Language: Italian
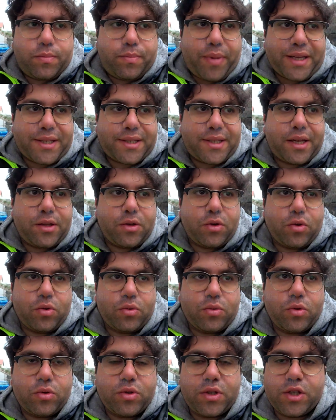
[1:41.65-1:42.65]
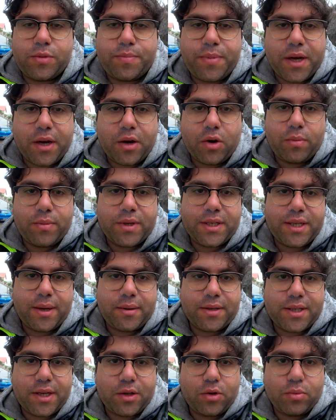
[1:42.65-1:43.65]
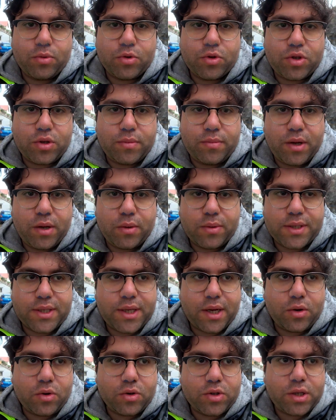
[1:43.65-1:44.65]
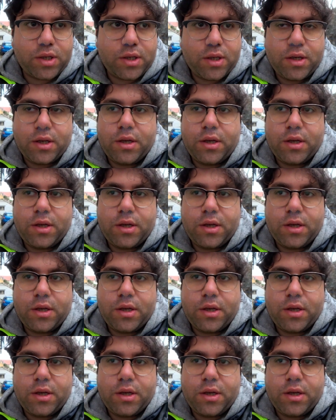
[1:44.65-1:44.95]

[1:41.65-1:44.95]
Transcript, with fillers: passando non, non, si spiega come sia stato possibile questa cosa.